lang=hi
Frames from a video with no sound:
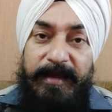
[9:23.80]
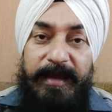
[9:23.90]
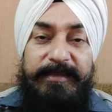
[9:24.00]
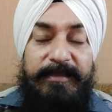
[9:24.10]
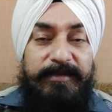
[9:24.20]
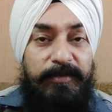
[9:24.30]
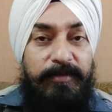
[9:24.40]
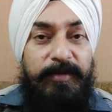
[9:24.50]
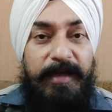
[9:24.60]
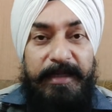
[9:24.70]
इधर
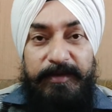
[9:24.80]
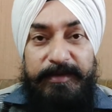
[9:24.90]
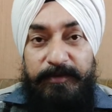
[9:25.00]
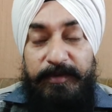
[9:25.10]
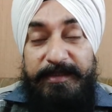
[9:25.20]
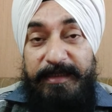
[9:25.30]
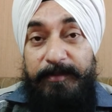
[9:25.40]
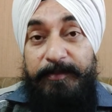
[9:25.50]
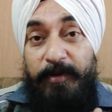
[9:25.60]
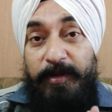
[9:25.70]
दोनों गाड़ी के अंदर कोई इतना
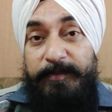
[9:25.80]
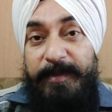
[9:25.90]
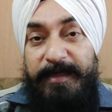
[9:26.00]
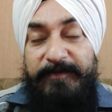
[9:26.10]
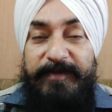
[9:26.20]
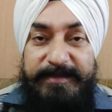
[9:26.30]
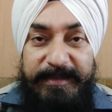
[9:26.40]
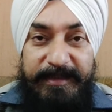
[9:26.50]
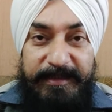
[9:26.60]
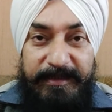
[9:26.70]
बहुत बड़ा डिफरेंस
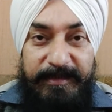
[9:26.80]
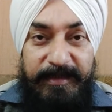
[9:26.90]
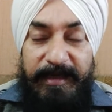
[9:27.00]
नहीं है